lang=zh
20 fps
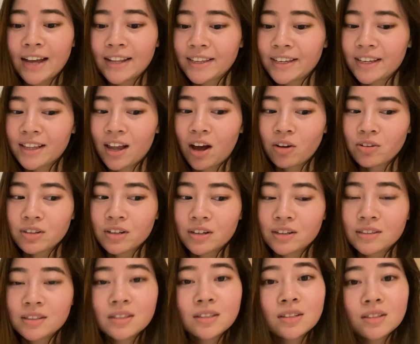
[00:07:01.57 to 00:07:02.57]
海底捞
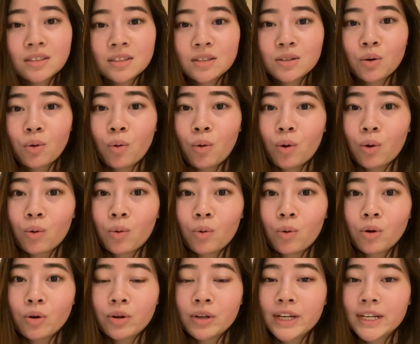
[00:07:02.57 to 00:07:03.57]
的自制火
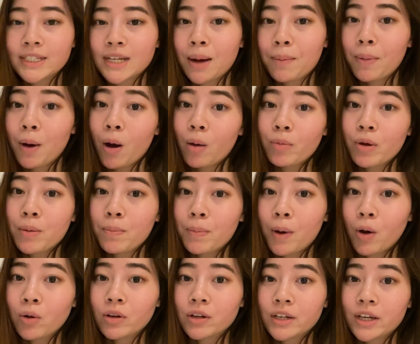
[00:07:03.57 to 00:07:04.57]
锅，有点像泡面
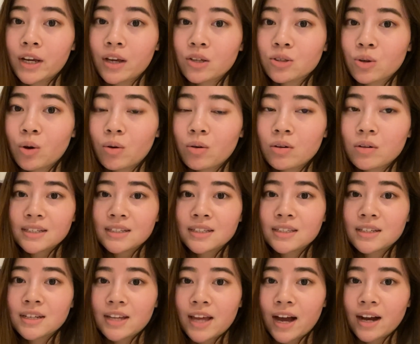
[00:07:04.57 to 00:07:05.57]
包的那一种，但是
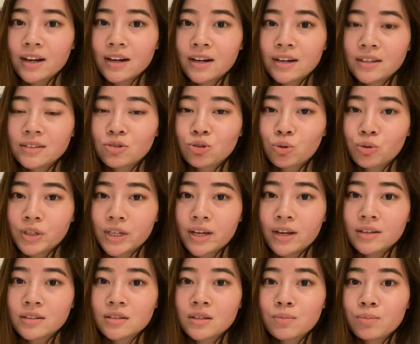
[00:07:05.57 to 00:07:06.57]
这两个酒店
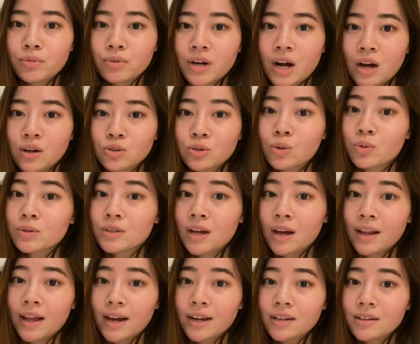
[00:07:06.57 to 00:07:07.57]
也是不让送
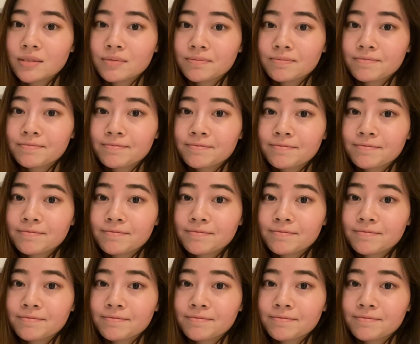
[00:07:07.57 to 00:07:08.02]
上来的。